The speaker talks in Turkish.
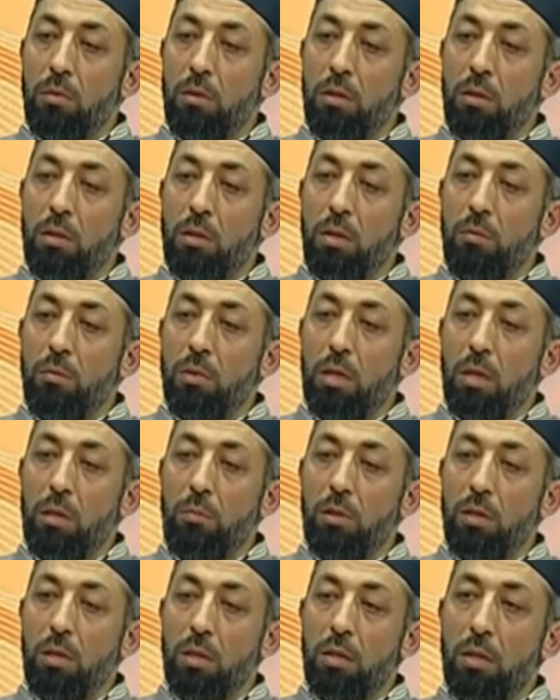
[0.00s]
siz
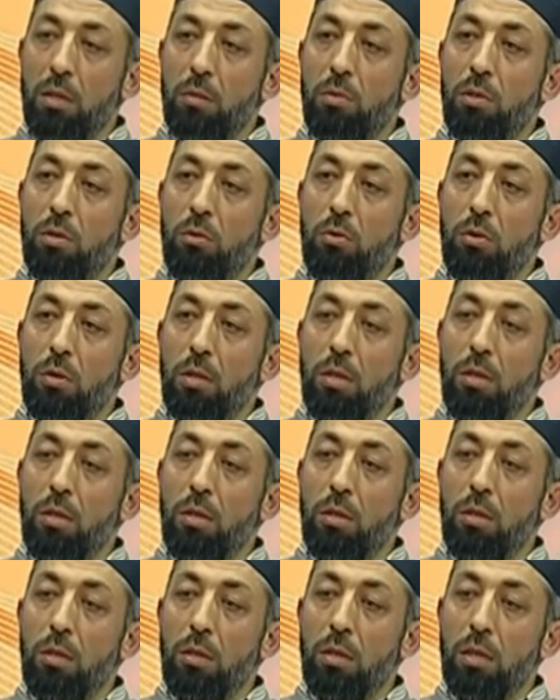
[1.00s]
imzalamayacaksanız biz noterden
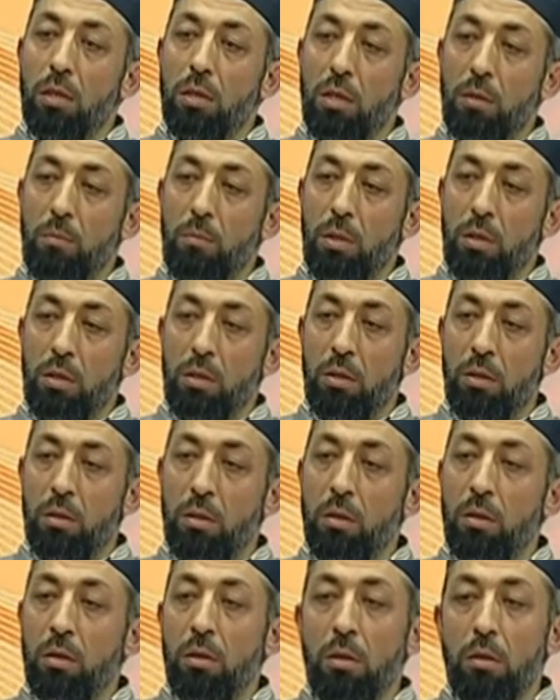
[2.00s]
ihtar çekmek için
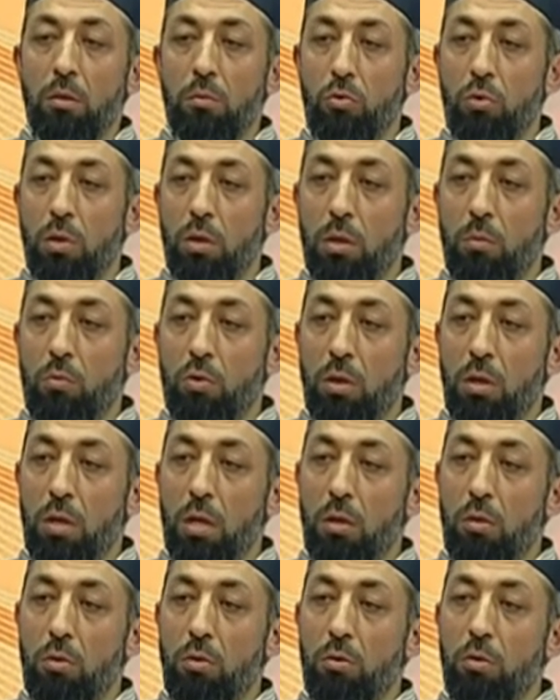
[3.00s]
şu anda buradan
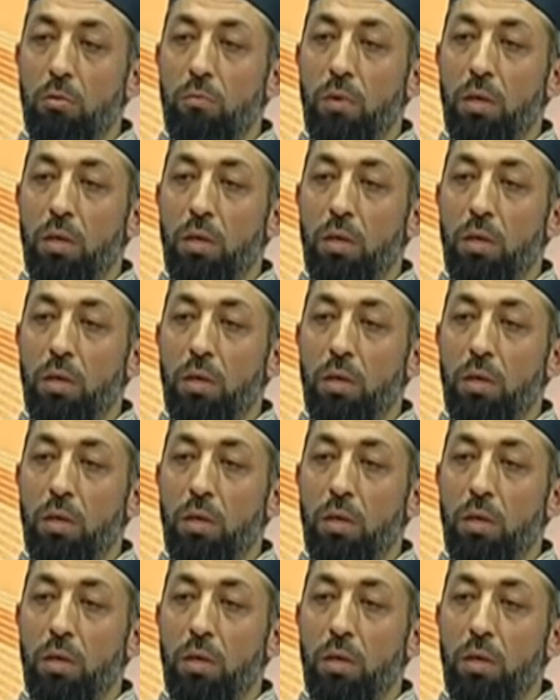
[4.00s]
ayrılıyoruz.